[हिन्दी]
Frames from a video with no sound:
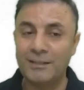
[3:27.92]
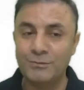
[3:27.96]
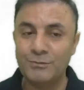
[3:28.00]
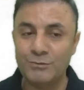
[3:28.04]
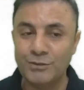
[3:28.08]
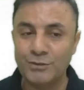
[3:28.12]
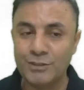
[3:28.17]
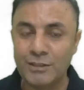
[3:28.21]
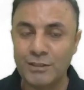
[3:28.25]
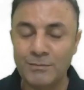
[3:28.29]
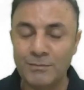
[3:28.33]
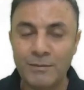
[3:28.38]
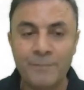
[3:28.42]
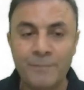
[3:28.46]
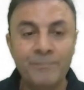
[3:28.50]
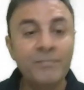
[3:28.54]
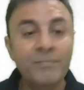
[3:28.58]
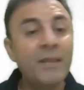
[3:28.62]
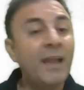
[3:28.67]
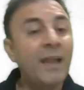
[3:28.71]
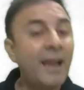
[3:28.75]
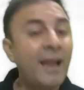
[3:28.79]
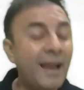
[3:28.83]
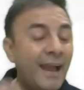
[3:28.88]
एजुकेशन में
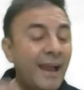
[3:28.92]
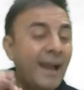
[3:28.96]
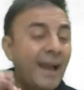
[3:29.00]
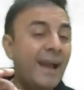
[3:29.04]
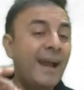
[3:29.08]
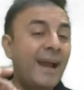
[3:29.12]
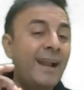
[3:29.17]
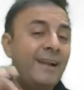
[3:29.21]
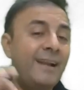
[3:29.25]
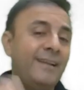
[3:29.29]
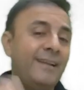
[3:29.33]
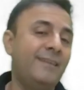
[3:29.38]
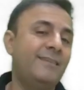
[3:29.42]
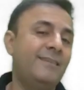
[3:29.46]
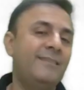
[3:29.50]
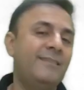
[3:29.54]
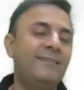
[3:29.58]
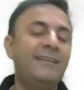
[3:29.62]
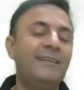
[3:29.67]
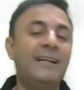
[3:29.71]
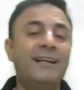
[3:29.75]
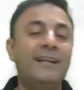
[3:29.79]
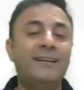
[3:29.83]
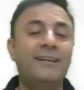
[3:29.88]
एंड
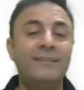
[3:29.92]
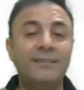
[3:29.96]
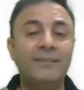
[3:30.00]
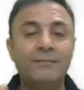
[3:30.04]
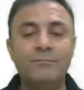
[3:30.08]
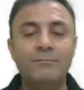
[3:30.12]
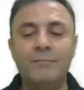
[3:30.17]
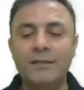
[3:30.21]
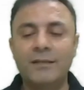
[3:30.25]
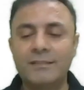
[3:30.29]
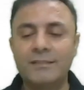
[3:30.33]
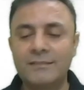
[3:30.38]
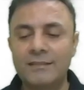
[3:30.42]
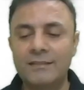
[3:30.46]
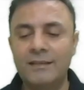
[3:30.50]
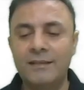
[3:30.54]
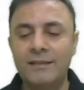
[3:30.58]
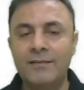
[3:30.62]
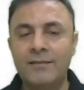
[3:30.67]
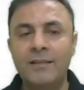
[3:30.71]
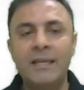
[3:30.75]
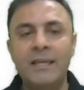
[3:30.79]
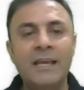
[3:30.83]
टेट मस्ट है